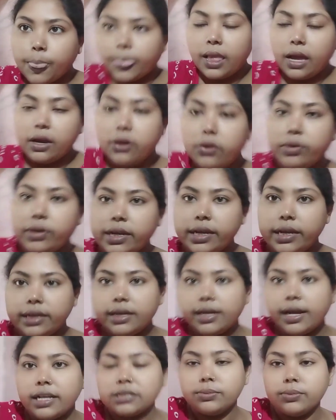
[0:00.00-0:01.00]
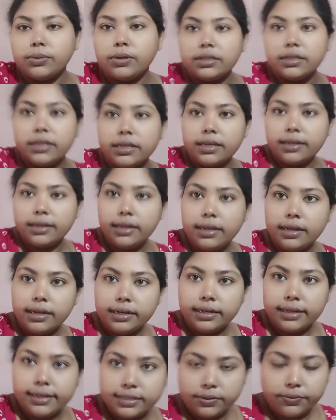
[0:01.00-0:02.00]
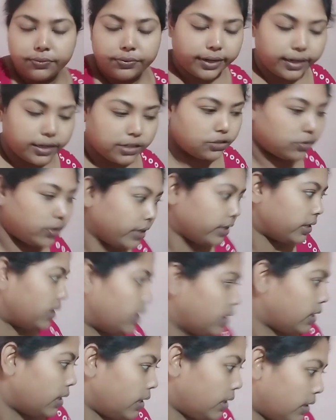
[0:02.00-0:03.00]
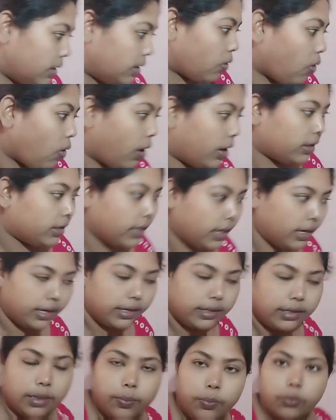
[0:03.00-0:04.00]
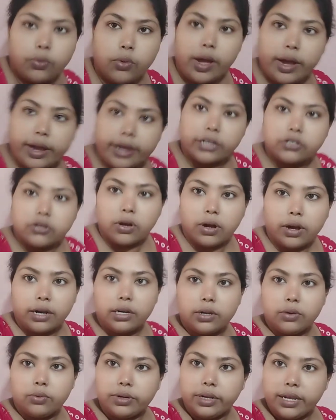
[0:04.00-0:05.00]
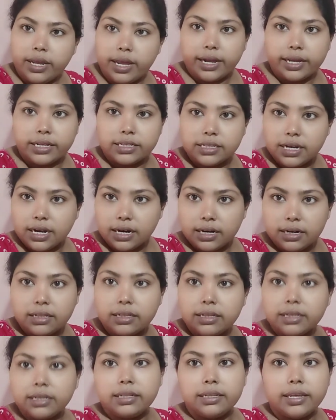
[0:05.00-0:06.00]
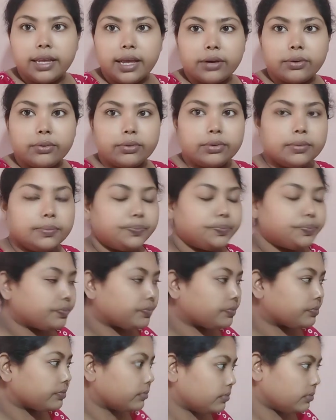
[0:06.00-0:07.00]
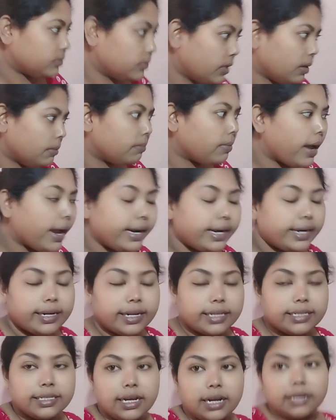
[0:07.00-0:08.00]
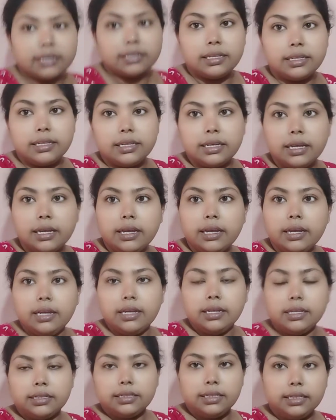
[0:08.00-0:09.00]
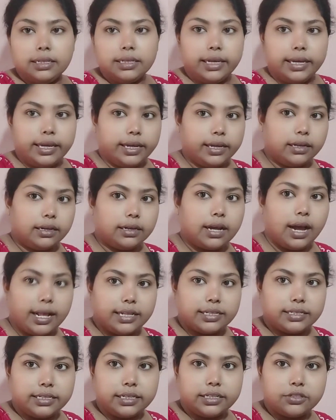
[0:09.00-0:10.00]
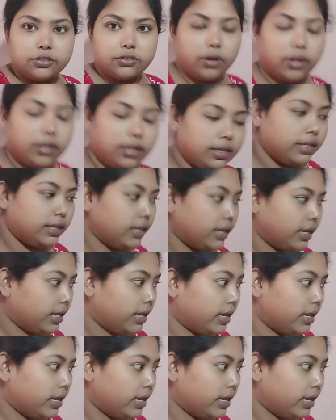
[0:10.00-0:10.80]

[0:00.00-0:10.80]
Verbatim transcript: টুকিটাকি কাজ বলতে নিজে ফ্রেশ হই ঘর দালানটা পুরো আগে সকালে উঠে আগে ঝাঁট দিয়ে দিই এখন বাইরেটা ঝাঁট দিই দিয়ে গাছে জল দিয়ে